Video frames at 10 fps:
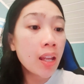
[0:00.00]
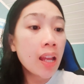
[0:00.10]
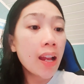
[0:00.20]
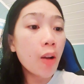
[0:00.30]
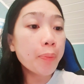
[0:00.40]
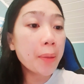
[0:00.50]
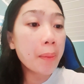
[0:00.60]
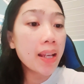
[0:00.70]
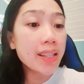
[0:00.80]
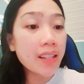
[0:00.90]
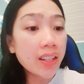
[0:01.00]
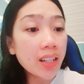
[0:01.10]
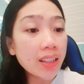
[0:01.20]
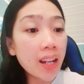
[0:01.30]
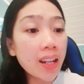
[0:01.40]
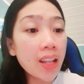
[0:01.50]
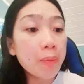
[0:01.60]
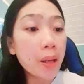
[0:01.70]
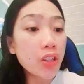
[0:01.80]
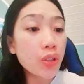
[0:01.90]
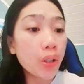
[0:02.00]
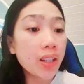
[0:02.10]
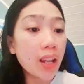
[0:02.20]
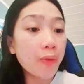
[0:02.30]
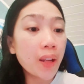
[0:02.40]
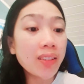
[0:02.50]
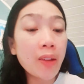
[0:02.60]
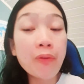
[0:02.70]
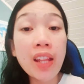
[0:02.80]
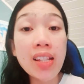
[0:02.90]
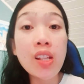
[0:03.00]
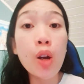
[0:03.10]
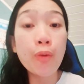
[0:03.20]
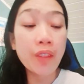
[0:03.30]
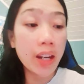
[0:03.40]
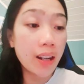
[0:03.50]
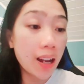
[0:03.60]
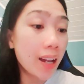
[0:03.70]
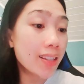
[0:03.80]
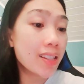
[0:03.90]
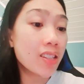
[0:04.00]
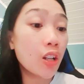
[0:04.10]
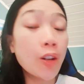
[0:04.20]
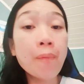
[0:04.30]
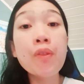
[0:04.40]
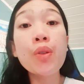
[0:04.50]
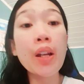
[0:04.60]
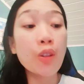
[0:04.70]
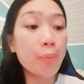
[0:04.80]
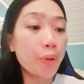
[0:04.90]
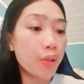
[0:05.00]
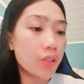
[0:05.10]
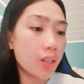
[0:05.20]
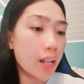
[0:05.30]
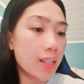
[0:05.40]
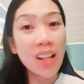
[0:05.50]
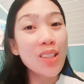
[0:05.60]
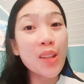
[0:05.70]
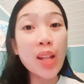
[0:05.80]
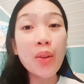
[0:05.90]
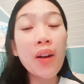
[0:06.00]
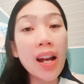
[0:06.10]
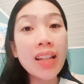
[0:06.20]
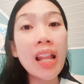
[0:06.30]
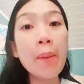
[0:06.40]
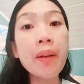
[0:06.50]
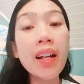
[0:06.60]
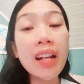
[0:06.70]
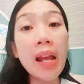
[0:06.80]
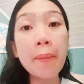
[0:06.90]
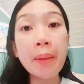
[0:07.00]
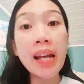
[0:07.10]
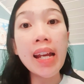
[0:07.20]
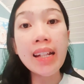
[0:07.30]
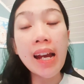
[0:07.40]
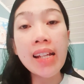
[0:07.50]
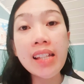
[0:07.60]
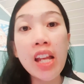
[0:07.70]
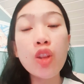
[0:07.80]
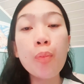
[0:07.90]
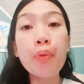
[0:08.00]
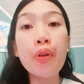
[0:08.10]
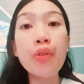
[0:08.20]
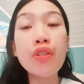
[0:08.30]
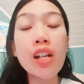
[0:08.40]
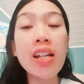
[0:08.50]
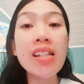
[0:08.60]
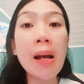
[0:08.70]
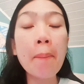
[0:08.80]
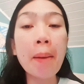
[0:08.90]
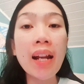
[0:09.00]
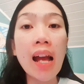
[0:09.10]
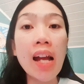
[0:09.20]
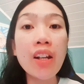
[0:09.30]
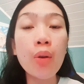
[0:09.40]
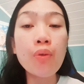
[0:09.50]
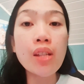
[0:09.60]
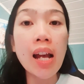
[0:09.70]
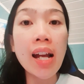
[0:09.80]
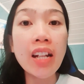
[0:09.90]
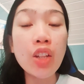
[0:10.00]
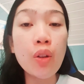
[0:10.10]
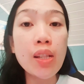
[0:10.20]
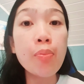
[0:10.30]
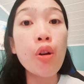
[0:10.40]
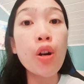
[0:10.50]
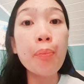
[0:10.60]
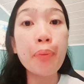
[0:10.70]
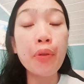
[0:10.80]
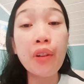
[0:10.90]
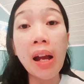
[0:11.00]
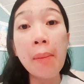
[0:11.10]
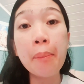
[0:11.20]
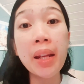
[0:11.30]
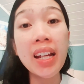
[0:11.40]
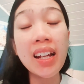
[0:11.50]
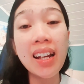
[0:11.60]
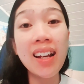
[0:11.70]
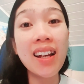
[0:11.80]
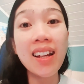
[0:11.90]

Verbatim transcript: optimize targeting and measure the effectiveness of their ads, no? So, ito po yun siya, guys. So, itong ad library API, guys, ito po yun siya, isang paraan na kung saan ito is more on programming, uh,